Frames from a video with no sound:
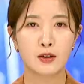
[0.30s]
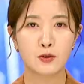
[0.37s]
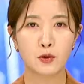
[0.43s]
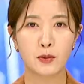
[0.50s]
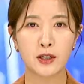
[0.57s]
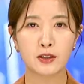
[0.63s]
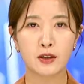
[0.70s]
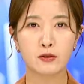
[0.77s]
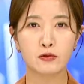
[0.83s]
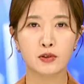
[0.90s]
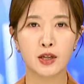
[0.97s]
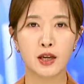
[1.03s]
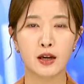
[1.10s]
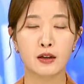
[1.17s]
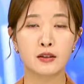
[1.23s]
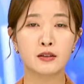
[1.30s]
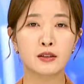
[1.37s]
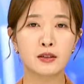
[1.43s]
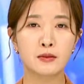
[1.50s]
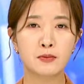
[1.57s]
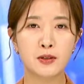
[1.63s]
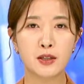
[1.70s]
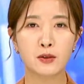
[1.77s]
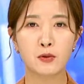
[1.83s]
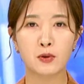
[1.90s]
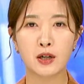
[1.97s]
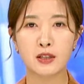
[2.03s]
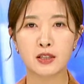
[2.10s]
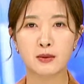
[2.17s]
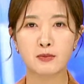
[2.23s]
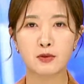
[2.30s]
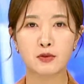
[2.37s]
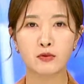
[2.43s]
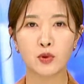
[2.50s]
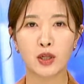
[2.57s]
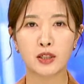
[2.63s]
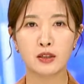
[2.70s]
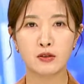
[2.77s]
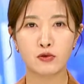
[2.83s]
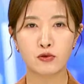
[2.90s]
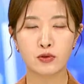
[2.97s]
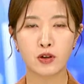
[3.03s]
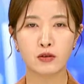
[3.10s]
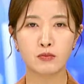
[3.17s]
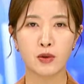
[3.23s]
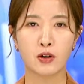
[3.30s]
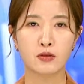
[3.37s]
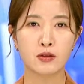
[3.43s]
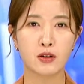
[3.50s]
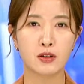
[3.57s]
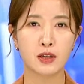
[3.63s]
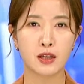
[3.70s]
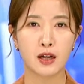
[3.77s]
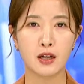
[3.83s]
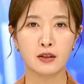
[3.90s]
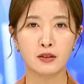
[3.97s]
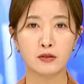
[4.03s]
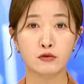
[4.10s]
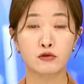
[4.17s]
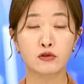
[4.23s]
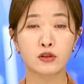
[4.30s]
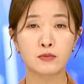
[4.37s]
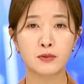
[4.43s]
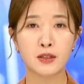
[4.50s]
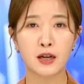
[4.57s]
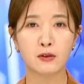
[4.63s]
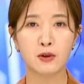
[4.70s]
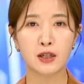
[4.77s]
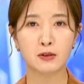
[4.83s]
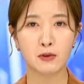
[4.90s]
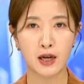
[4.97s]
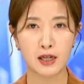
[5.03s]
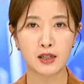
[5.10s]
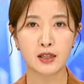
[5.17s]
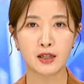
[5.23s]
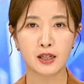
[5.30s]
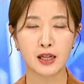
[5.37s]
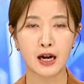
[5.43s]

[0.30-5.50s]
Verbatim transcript: 소방당국이 응급신고가 집중되는 추석 명절 기간 구급 상황 관리를